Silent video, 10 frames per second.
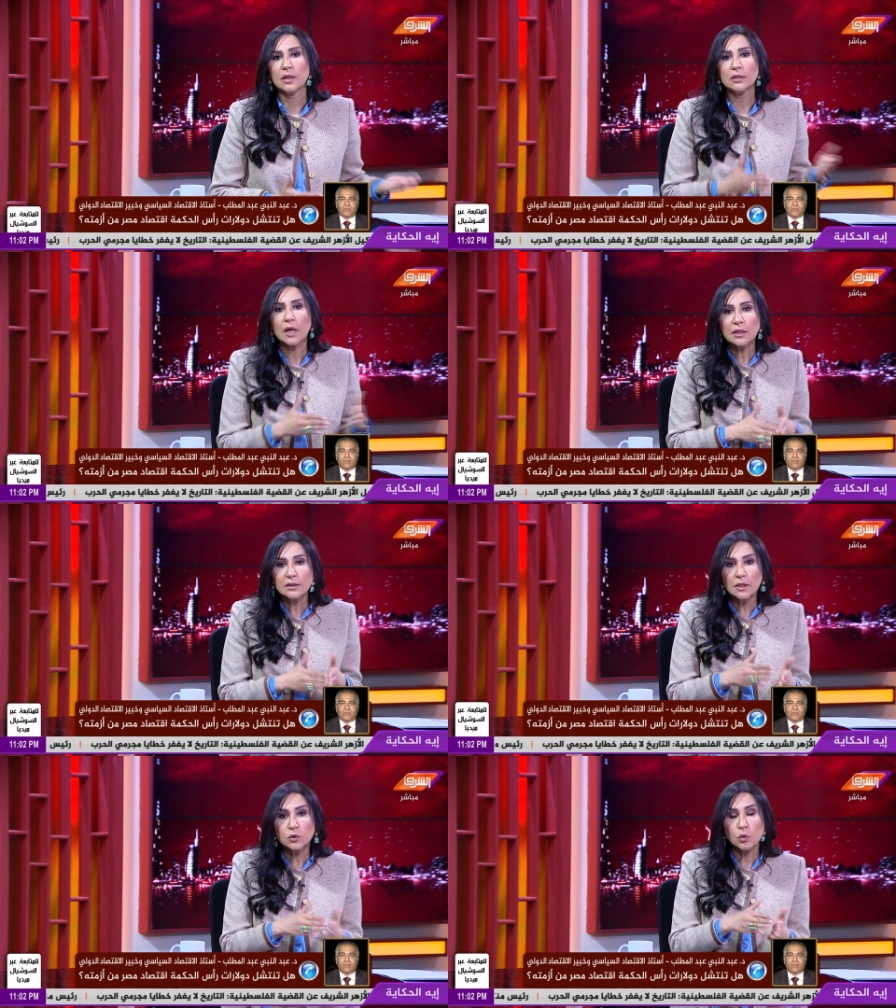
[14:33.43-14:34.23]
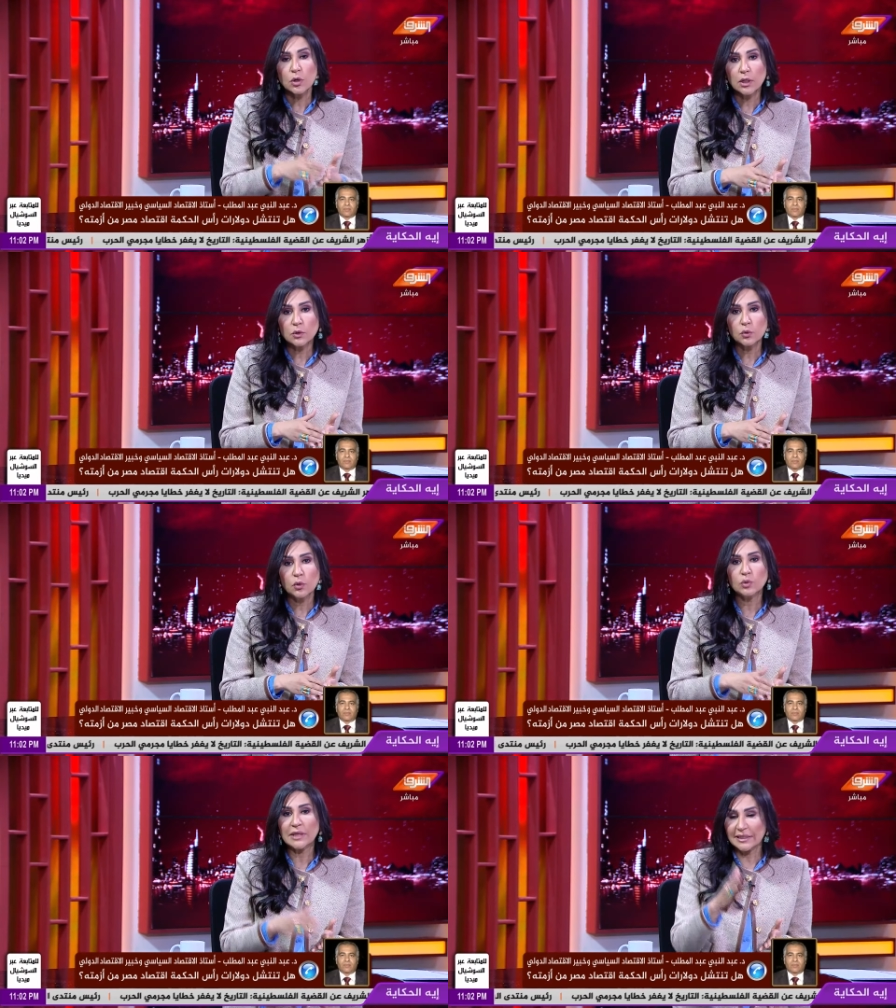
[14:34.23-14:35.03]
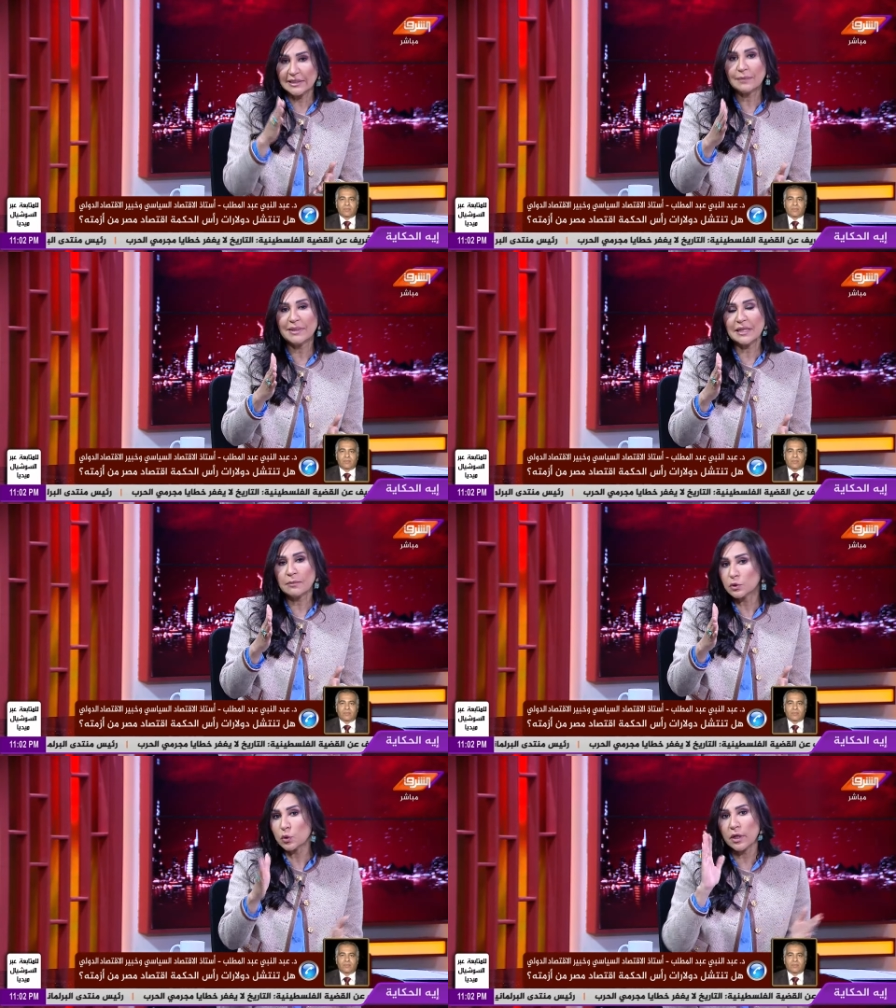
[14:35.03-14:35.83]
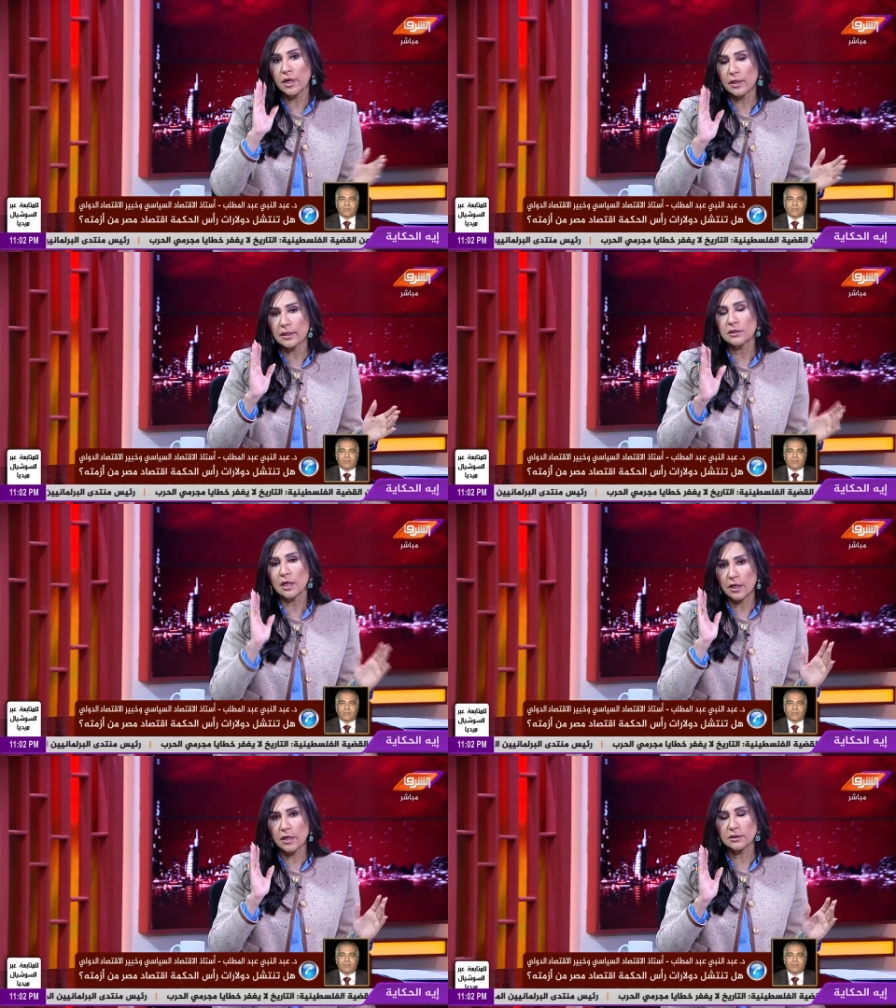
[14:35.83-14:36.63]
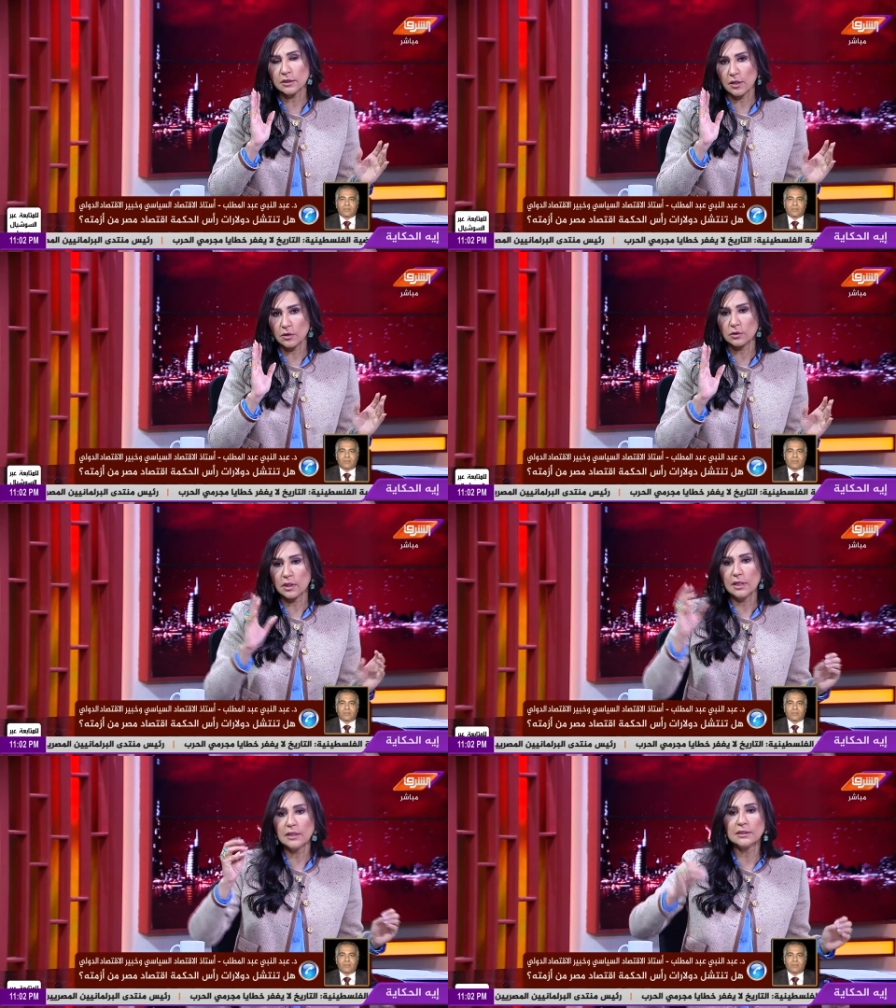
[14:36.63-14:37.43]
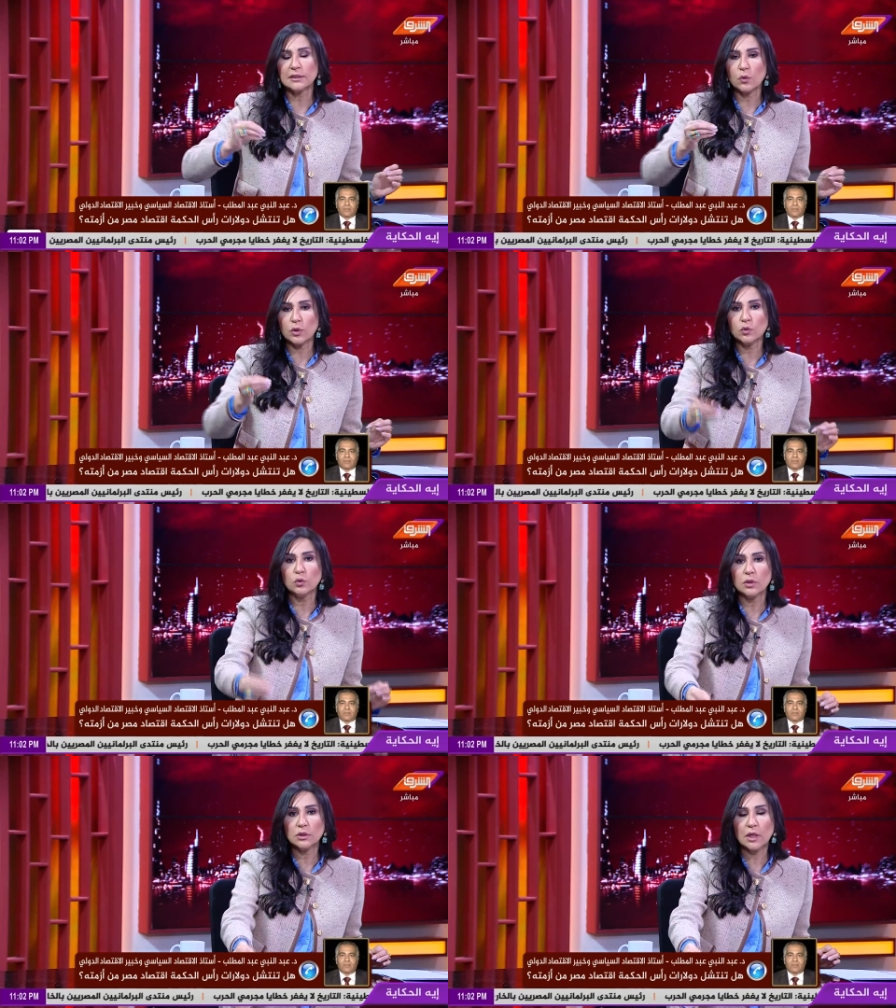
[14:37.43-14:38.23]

النهارده التجار دول يعني وتحديدا مثلا بتوع قطع غيار السيارات اللي استوردوا نعم.